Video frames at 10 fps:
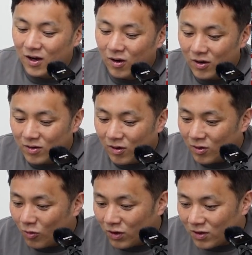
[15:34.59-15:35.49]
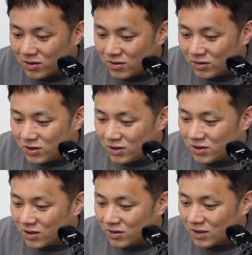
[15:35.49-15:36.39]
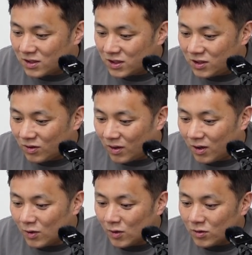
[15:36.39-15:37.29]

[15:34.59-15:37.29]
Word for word: はい。あ、これ懐かしい写、懐かしいっていうか、